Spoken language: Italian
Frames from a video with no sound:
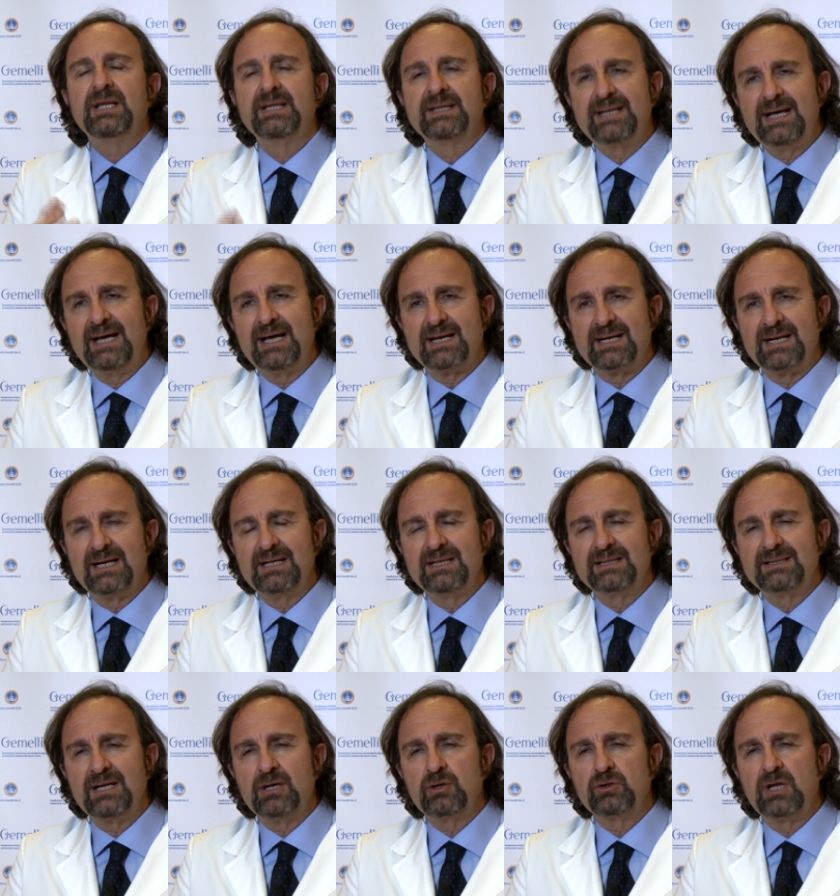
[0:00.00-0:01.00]
interna
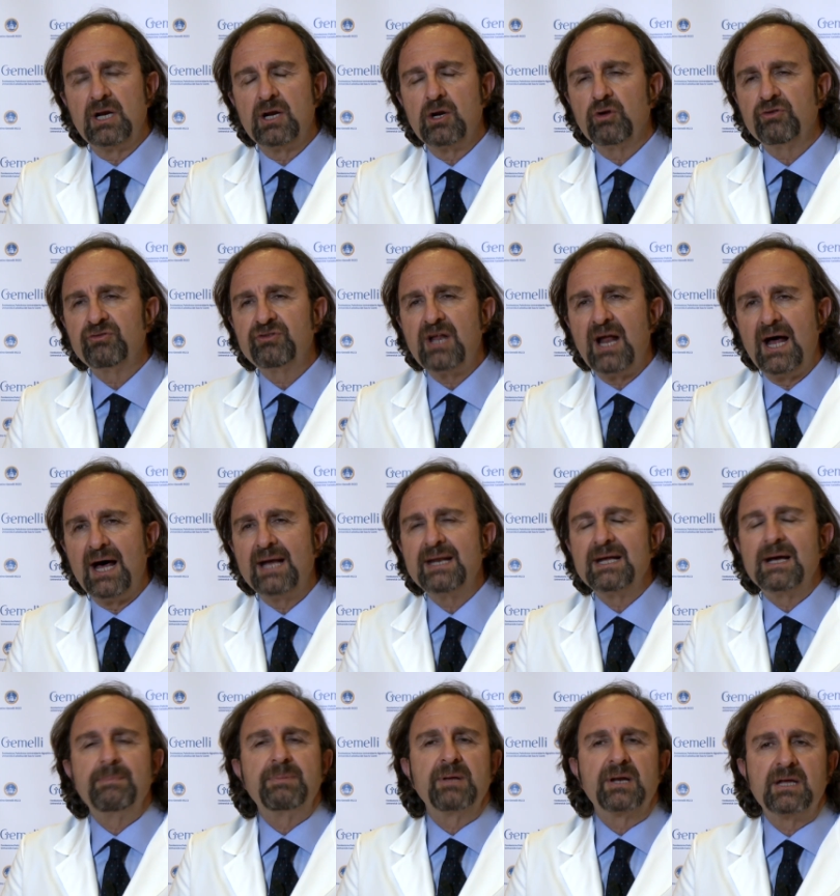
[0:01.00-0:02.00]
all'interno della nostra
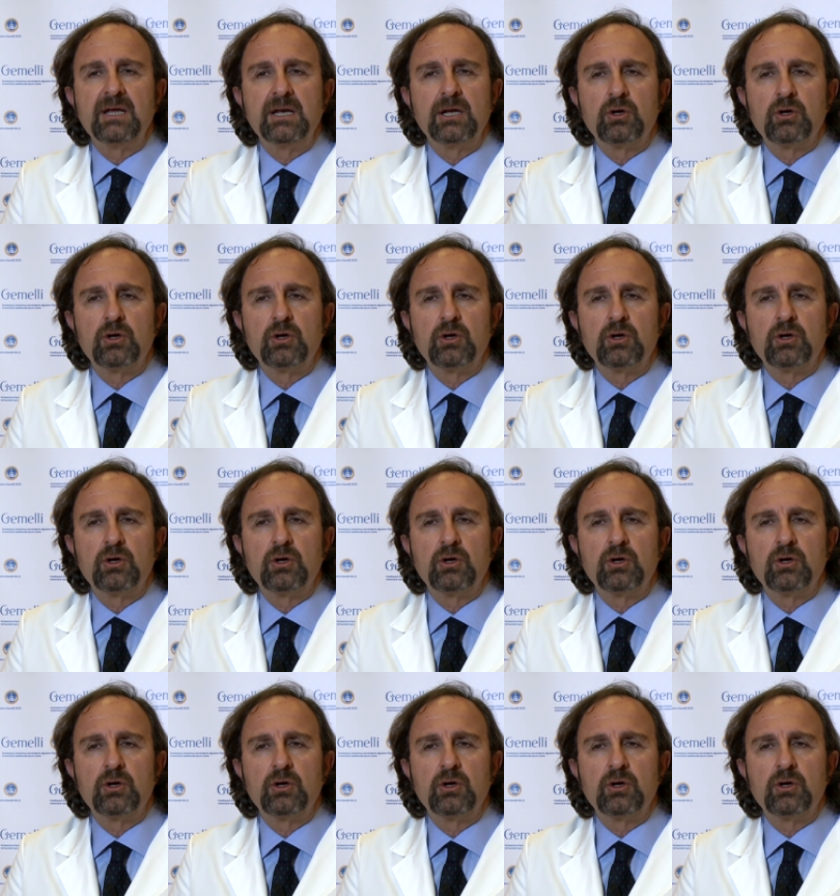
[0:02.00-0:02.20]
area è perché